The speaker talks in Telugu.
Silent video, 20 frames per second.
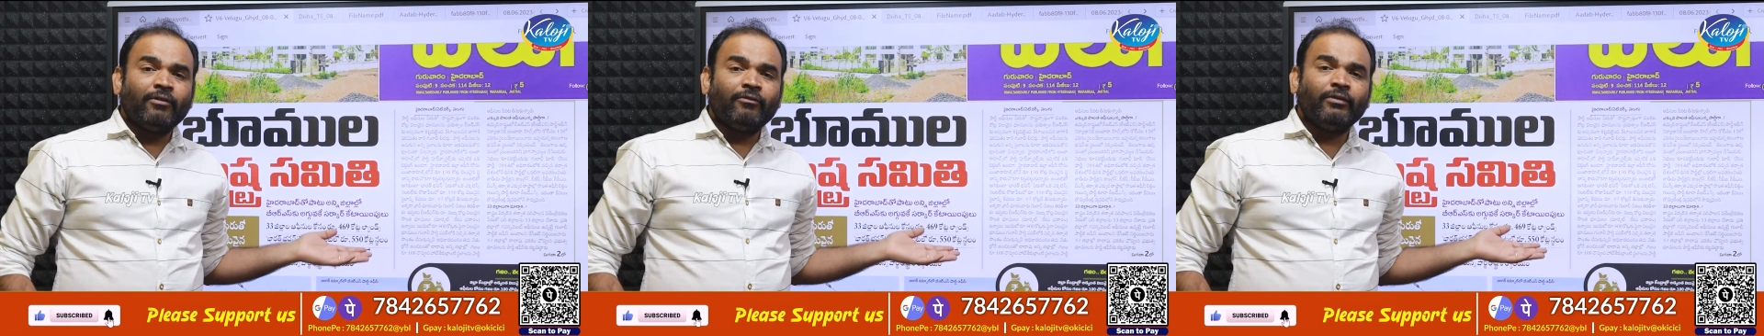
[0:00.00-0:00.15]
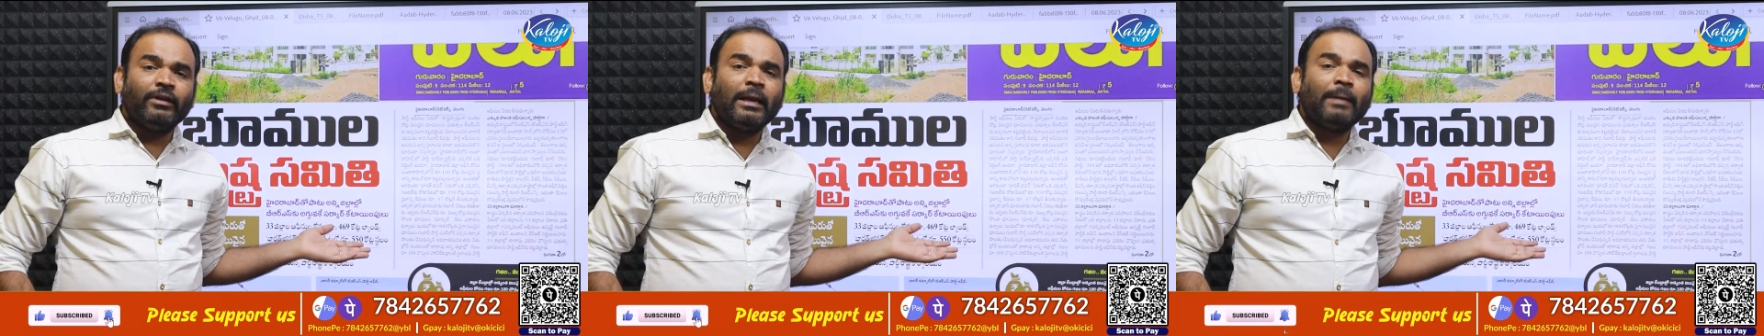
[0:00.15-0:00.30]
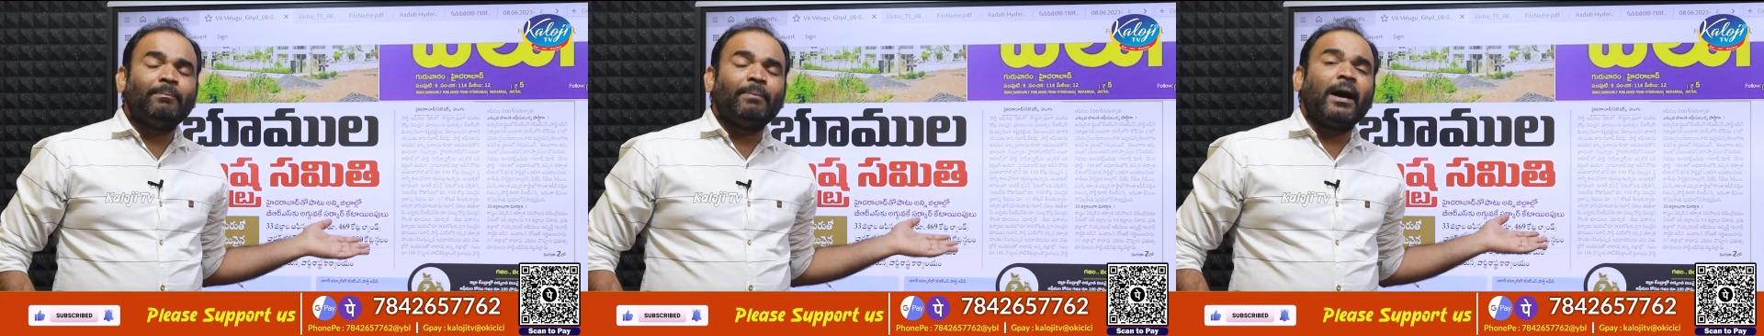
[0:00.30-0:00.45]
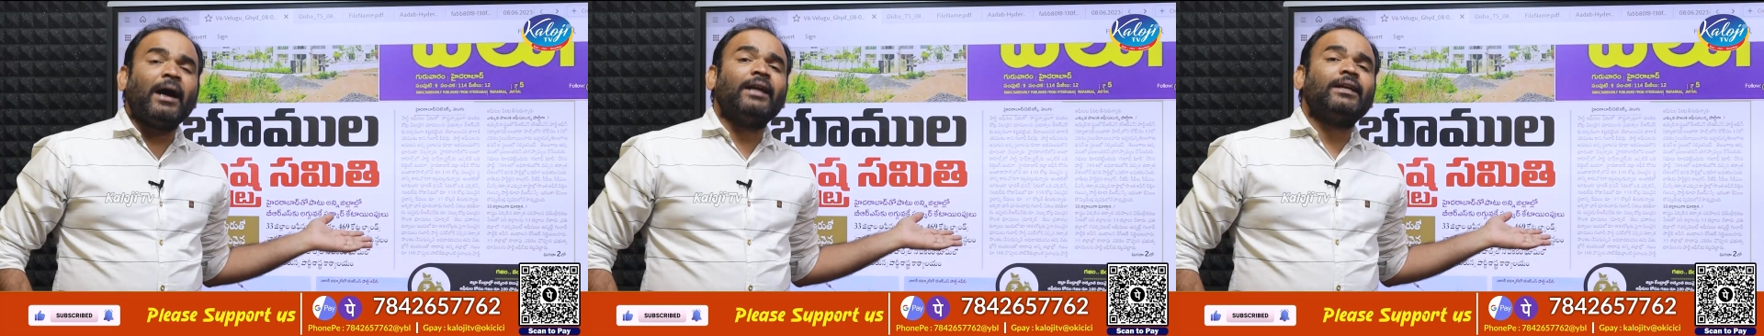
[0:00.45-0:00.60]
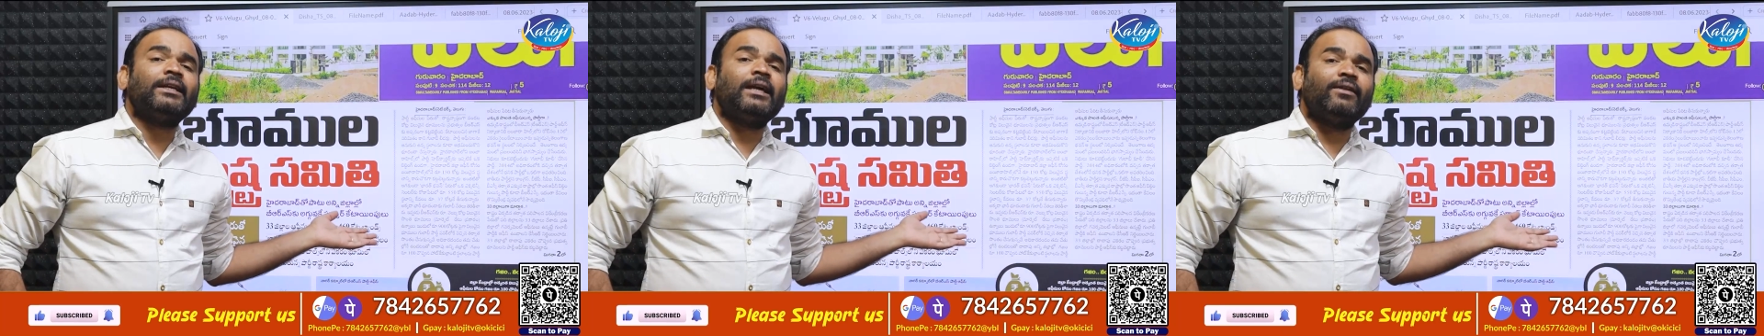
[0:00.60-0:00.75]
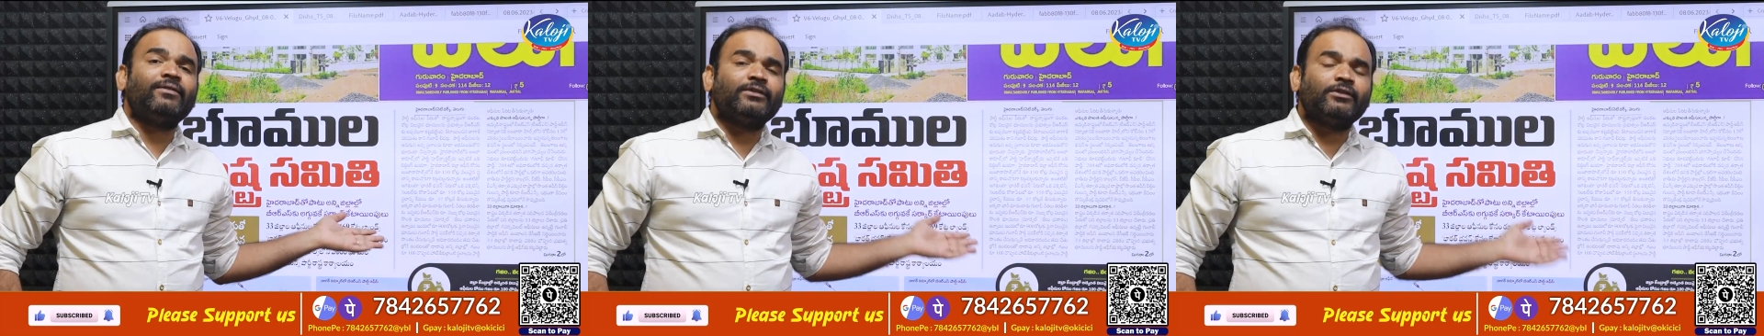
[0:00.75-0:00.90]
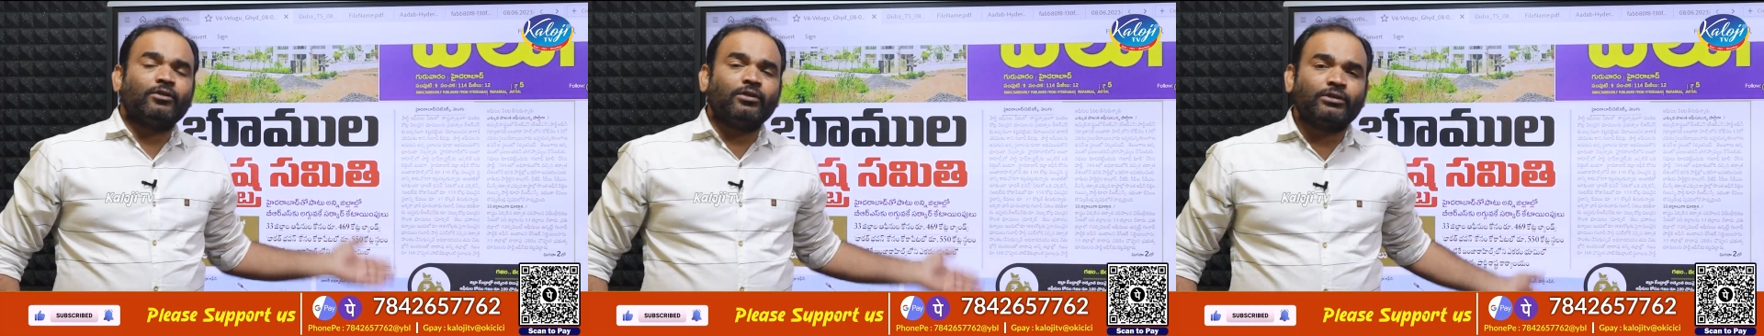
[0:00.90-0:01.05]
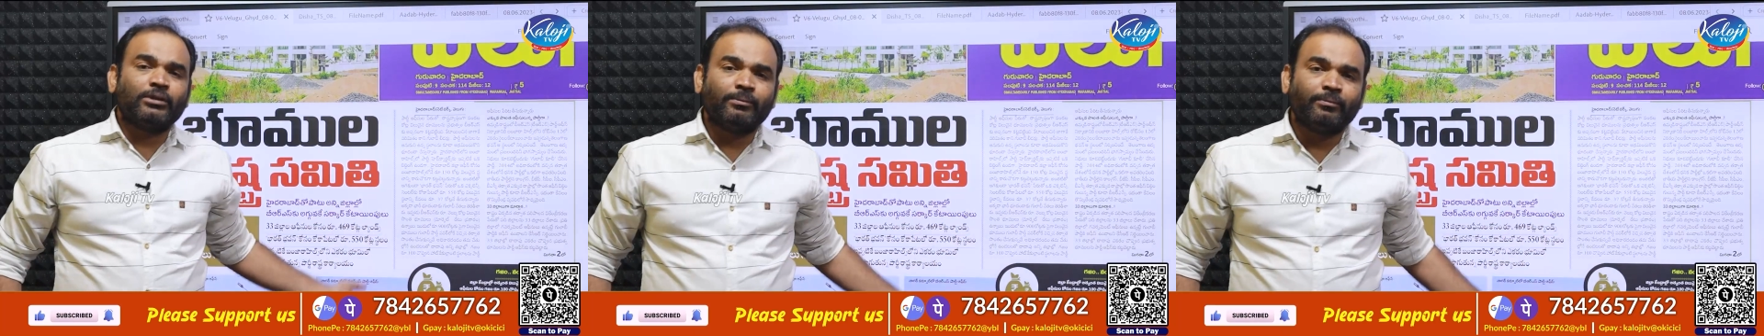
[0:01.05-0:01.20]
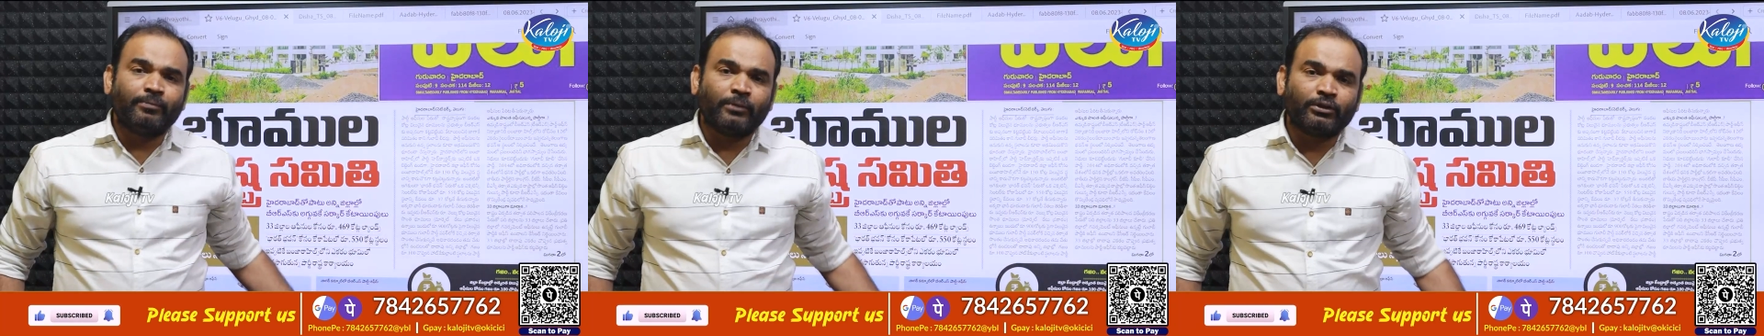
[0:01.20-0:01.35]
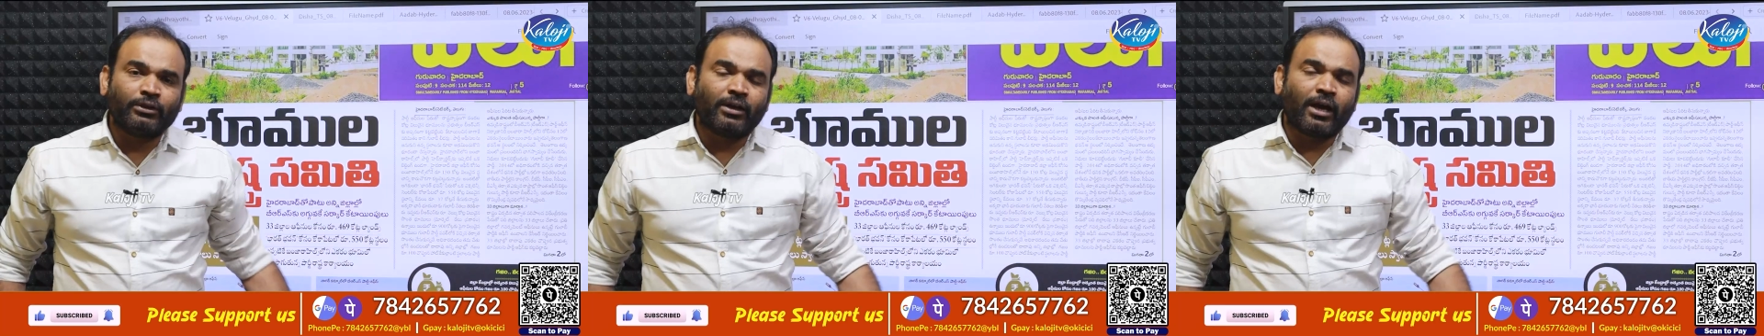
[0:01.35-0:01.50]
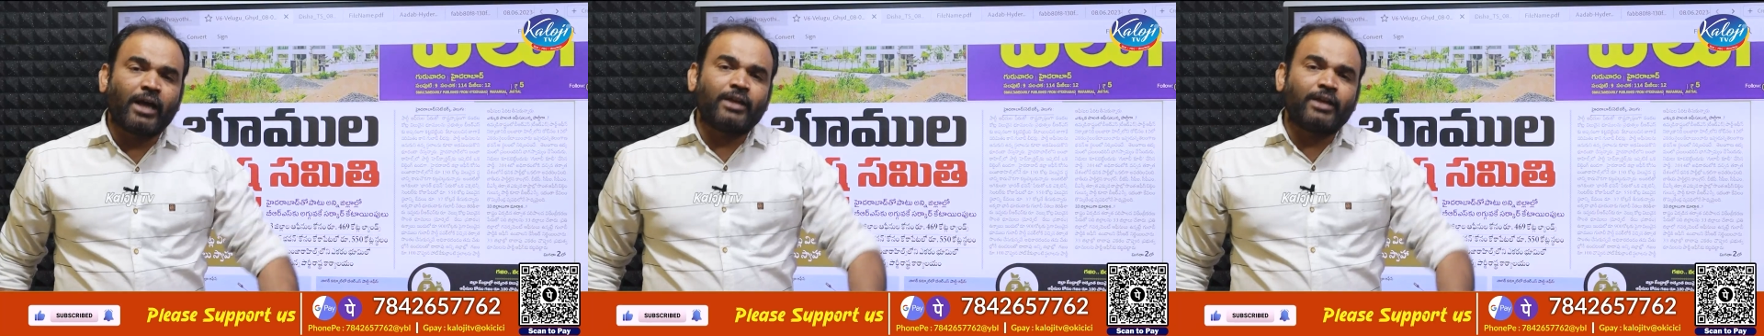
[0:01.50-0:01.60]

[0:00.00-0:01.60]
వీళ్ళ పార్టీ ఆఫీసు కోసం మొత్తం